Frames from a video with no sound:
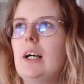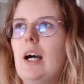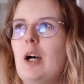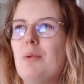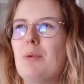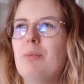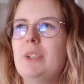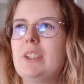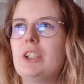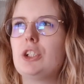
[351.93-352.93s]
Aber
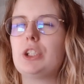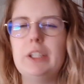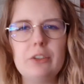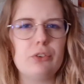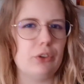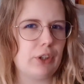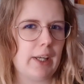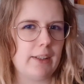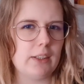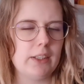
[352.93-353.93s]
mit Sheerful
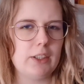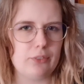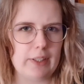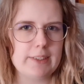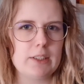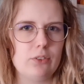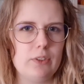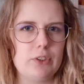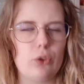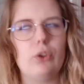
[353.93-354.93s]
Candle, ich weiß nicht,
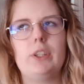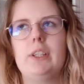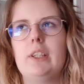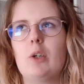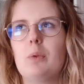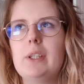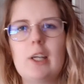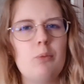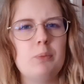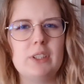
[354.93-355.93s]
wie es euch geht, aber ich
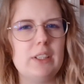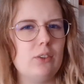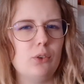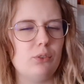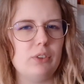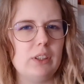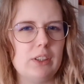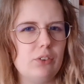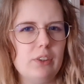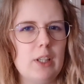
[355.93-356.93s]
habe mit denen irgendwie
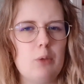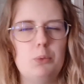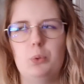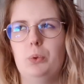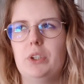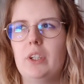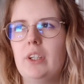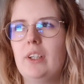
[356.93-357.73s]
nicht viel am Hut.